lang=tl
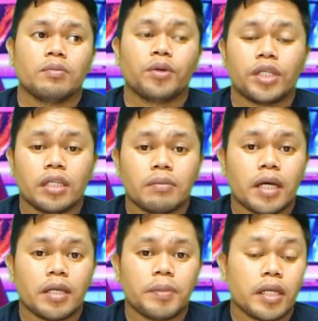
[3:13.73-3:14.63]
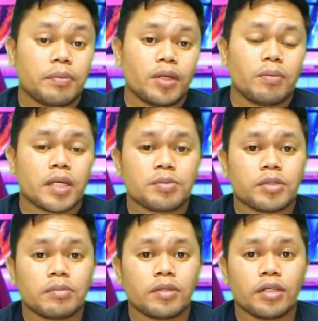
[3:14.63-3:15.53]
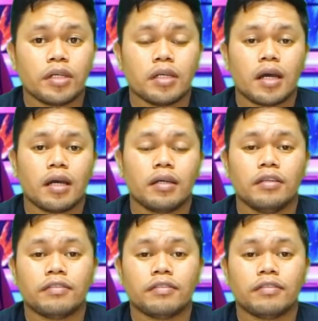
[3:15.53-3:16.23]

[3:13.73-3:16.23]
pwede na ba i-pick up yung passport mo, uh,